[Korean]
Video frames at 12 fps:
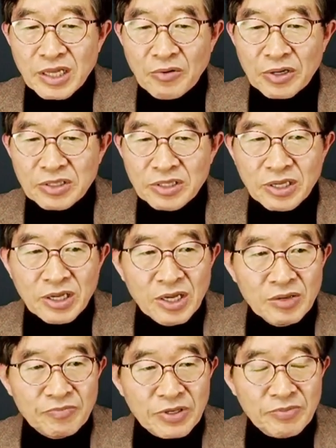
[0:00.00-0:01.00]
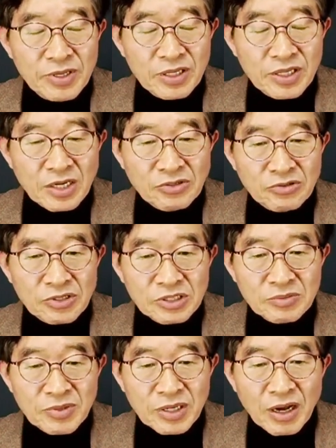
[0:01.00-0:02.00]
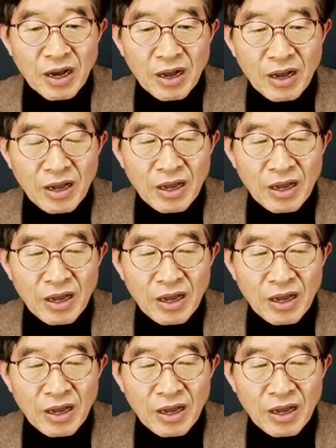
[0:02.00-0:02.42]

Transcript: 나왔는데 비밀이 될 수 있습니까?